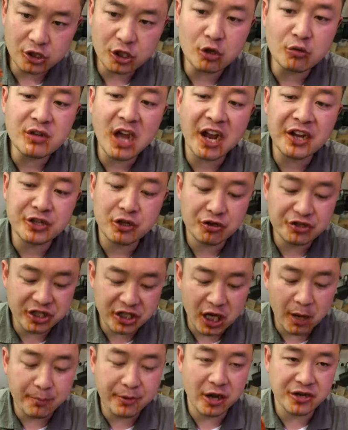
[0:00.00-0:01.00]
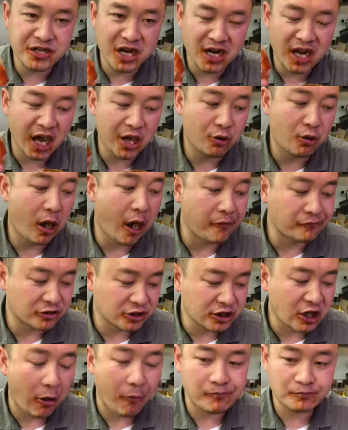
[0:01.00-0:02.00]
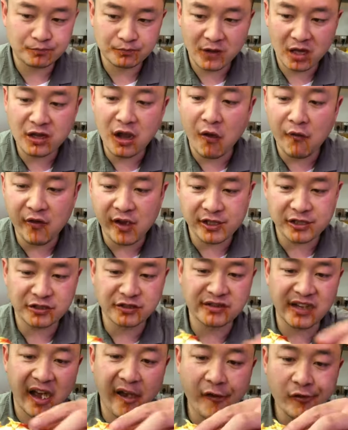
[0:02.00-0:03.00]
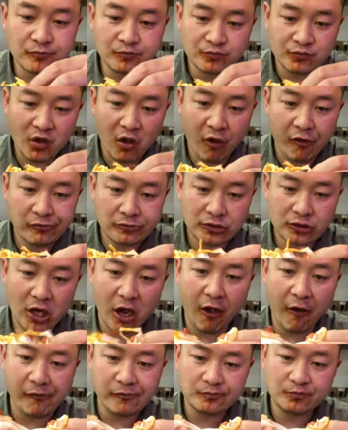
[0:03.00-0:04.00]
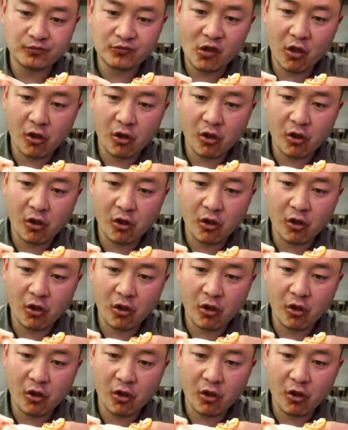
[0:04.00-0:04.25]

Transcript: 吃龙虾的时候尽量不要蘸辣油哈，真的浪费食材啊。